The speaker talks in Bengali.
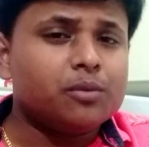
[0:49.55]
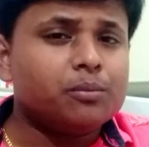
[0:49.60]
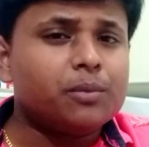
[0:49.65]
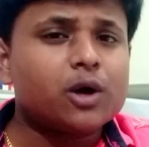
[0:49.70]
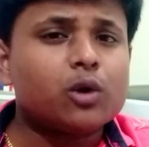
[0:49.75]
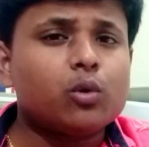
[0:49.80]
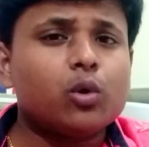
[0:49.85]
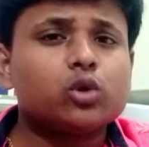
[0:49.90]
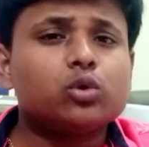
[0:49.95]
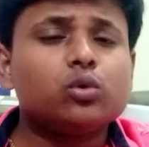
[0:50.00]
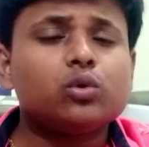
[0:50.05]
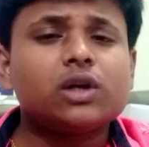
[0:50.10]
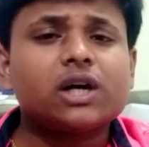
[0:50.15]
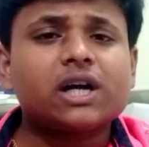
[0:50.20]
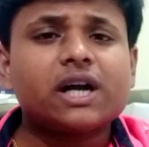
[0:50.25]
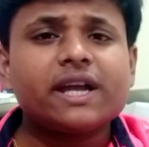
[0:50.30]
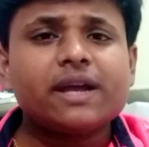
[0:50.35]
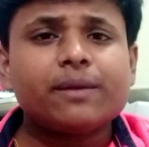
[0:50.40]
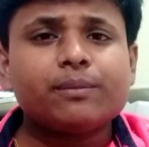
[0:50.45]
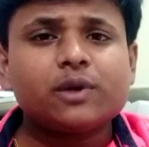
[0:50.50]
বা কত
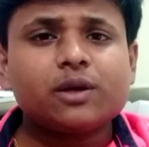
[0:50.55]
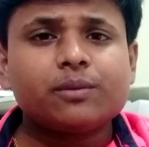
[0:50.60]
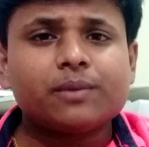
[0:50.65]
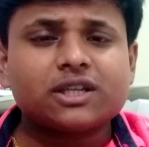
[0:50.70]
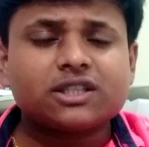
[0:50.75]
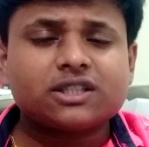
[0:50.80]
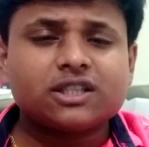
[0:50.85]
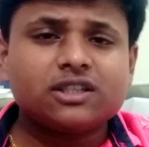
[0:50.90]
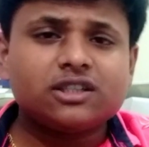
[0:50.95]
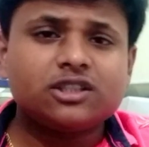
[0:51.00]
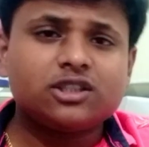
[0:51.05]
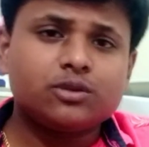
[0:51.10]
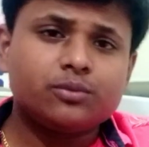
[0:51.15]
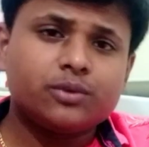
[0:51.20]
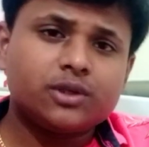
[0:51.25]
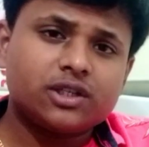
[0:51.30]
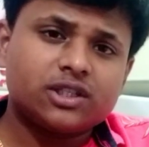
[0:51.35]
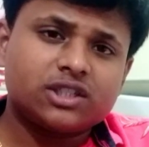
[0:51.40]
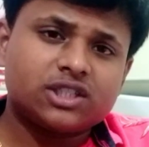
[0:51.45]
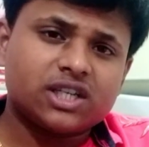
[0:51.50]
টাকায় আপনার মাস্টার
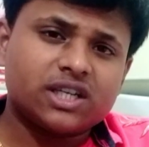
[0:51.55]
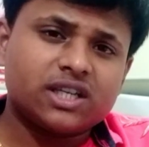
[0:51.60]
ডিস্ট্রিবিউটার